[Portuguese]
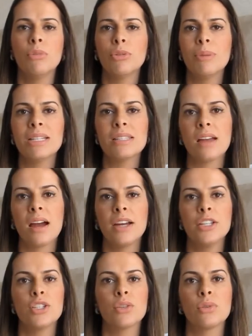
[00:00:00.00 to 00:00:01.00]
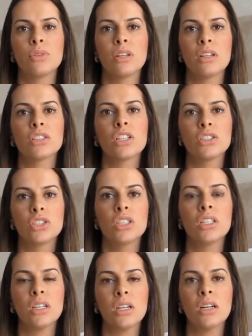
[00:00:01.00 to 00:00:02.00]
muito mais tarde, quando ela já
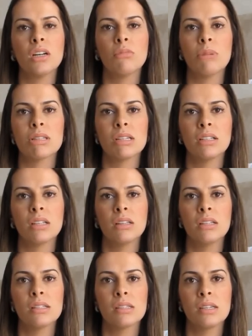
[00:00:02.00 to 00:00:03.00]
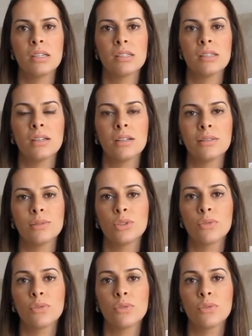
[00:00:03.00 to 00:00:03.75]
tinha uma certa destreza